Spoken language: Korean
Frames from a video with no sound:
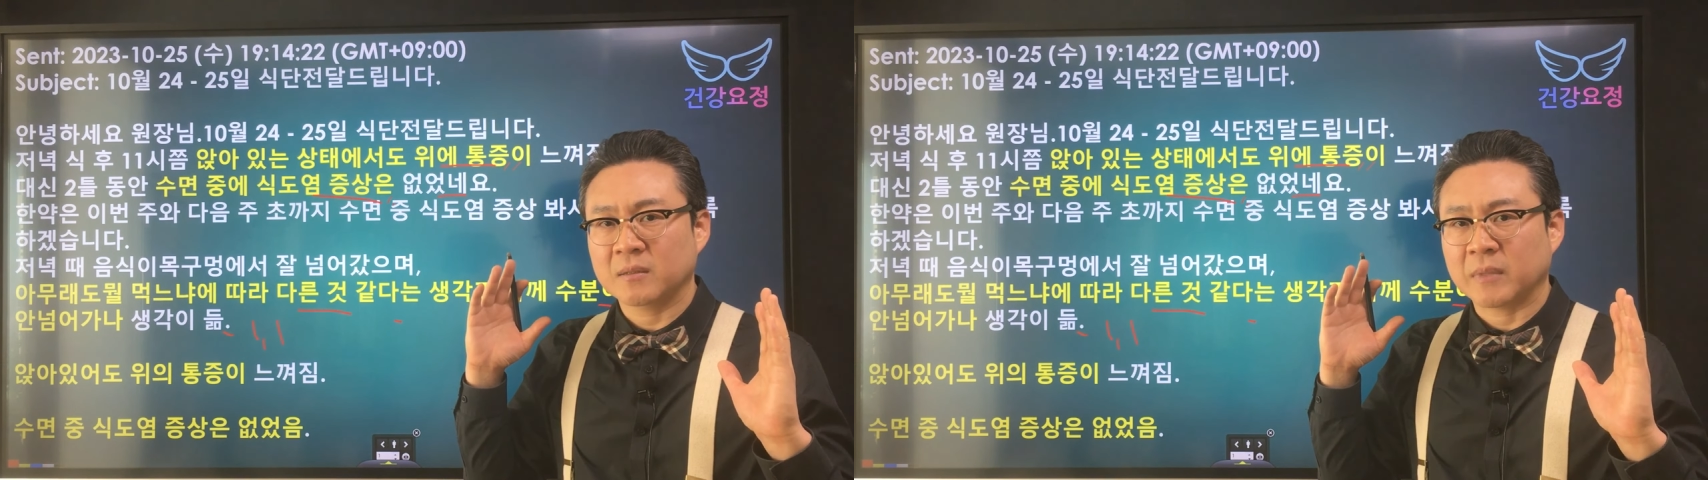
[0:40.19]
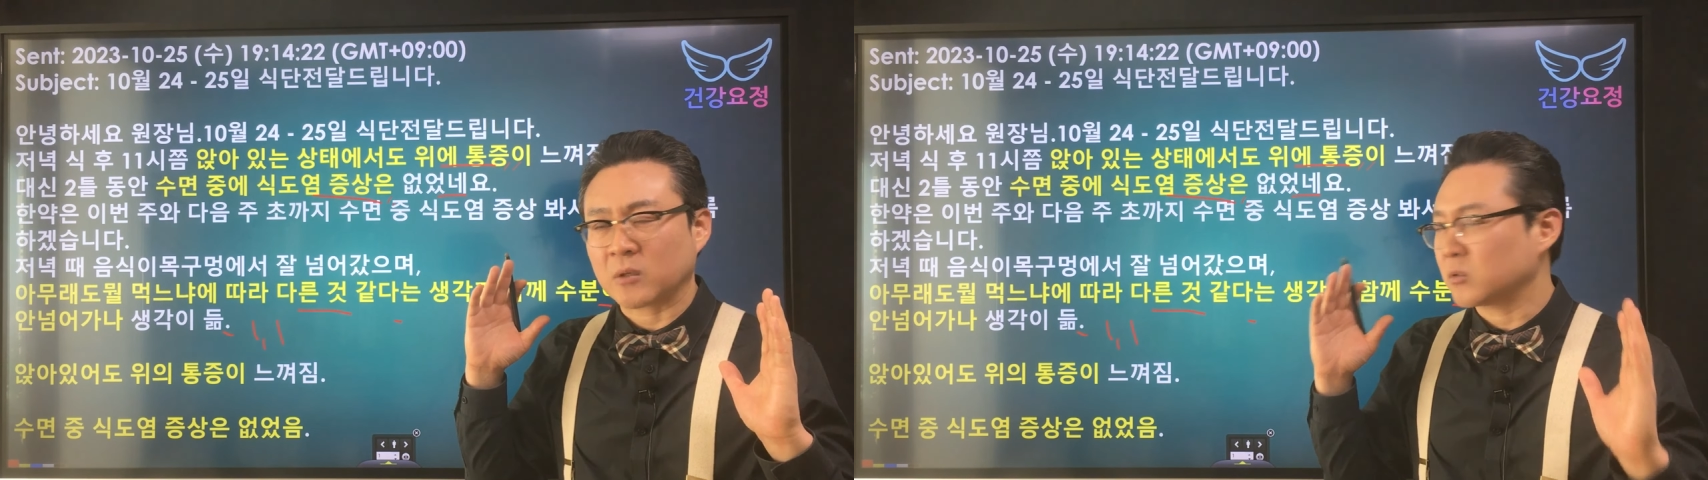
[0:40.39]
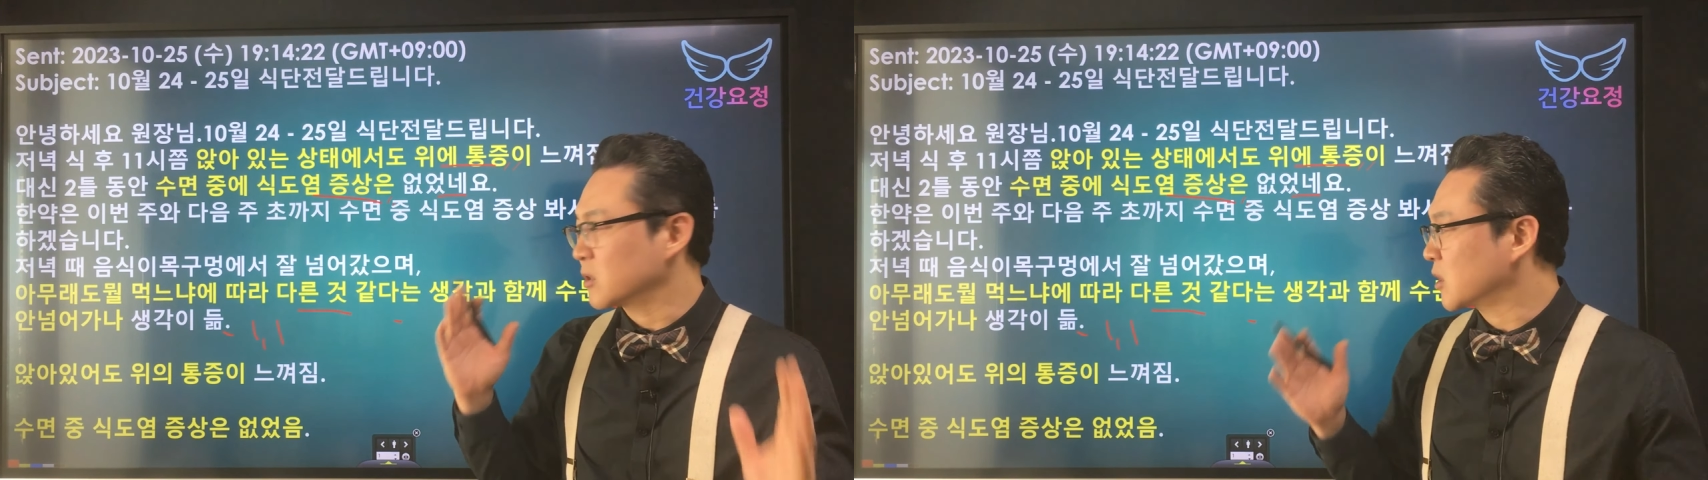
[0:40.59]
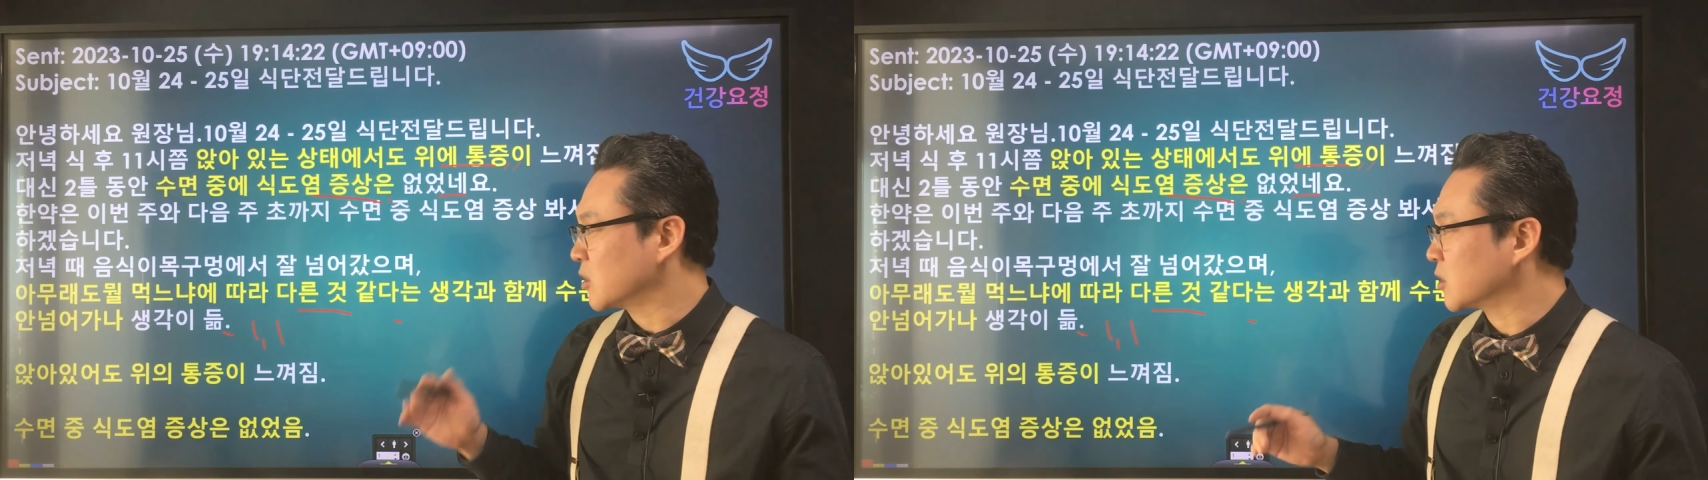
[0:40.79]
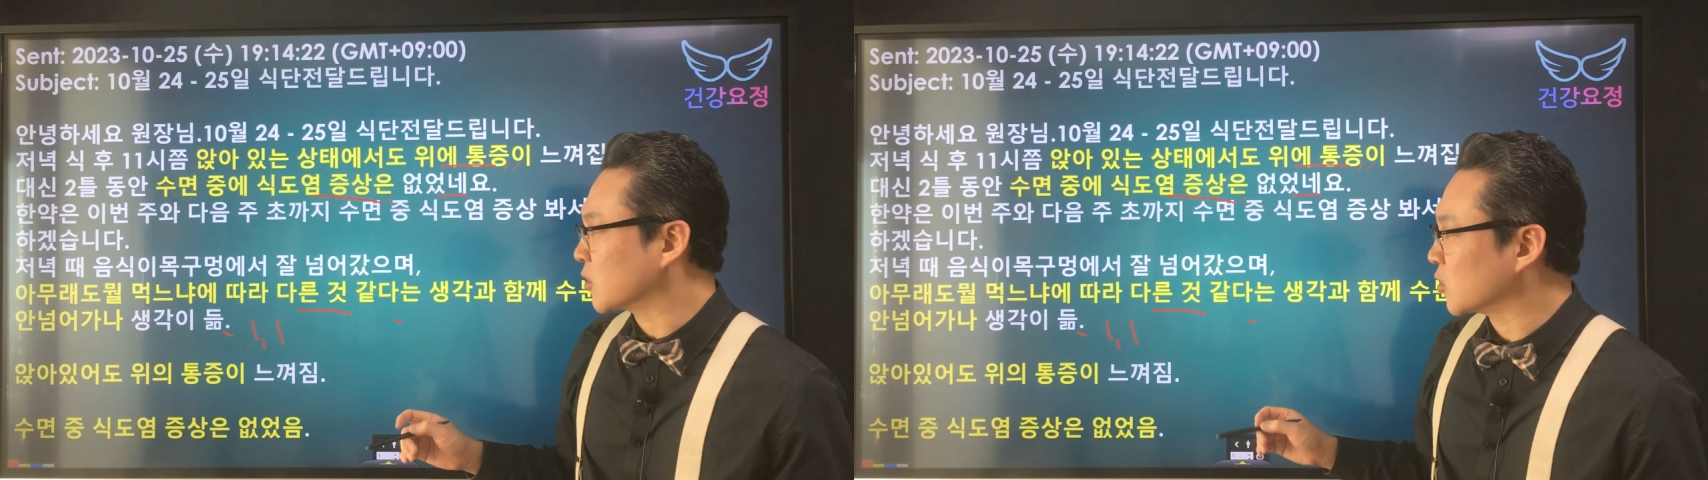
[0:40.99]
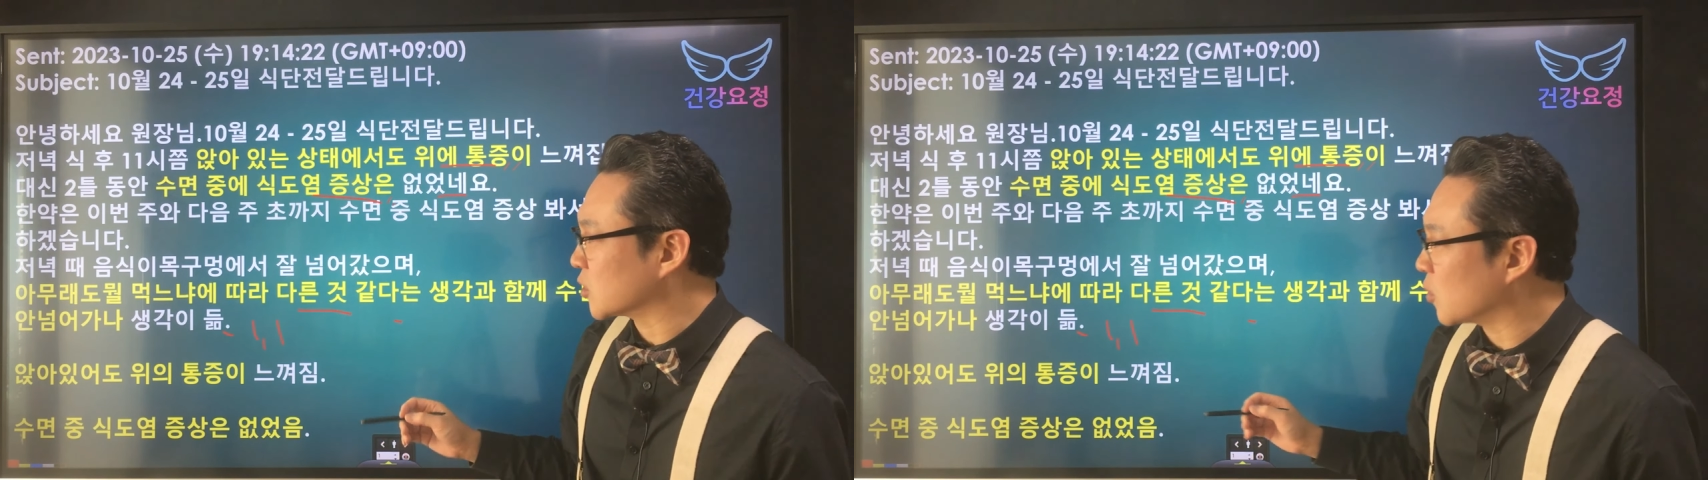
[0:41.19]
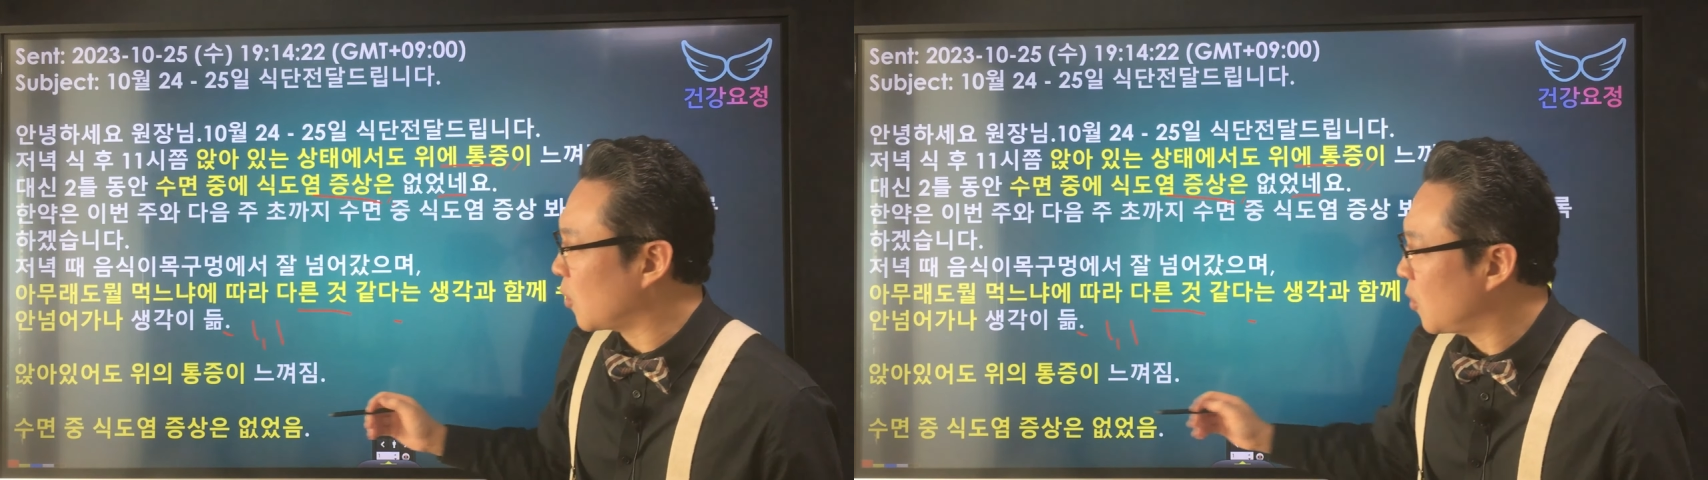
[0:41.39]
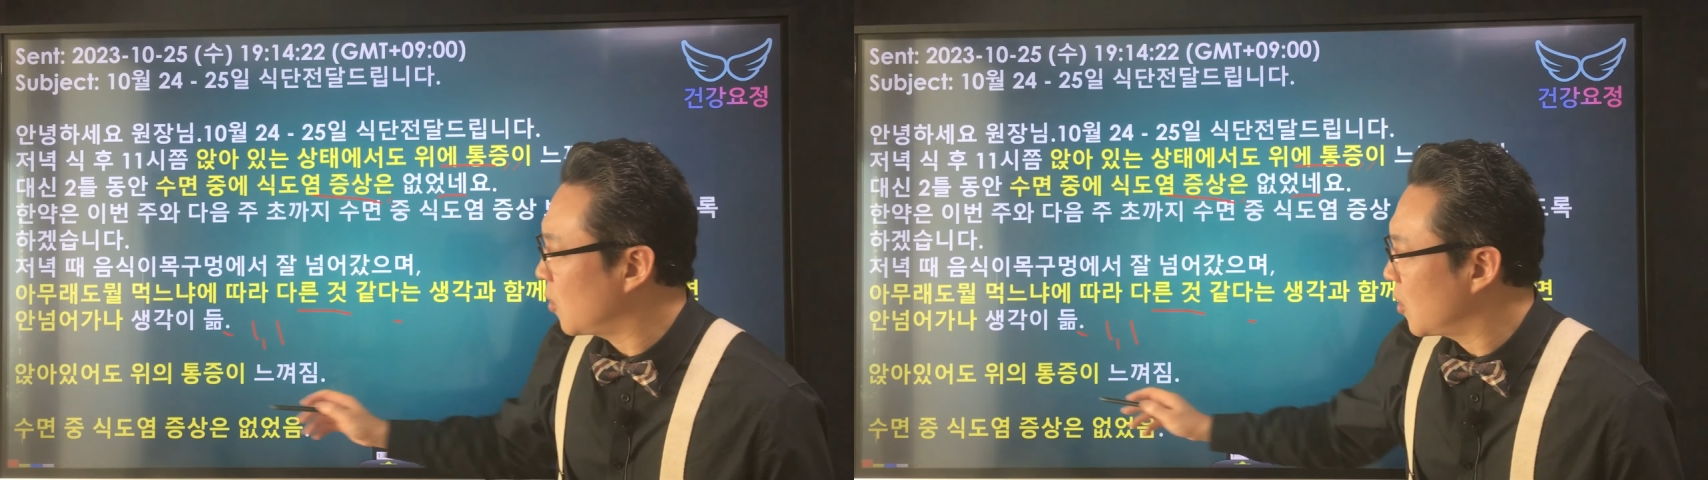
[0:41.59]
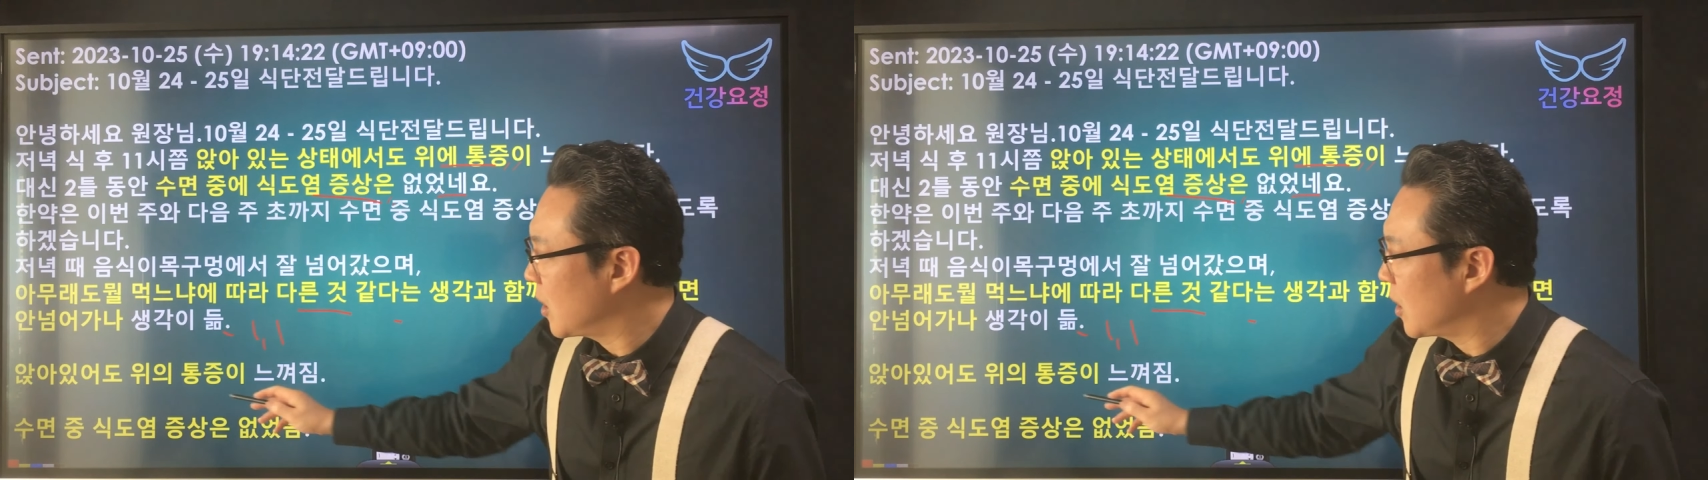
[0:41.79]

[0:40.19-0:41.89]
바로 느껴지는 것이고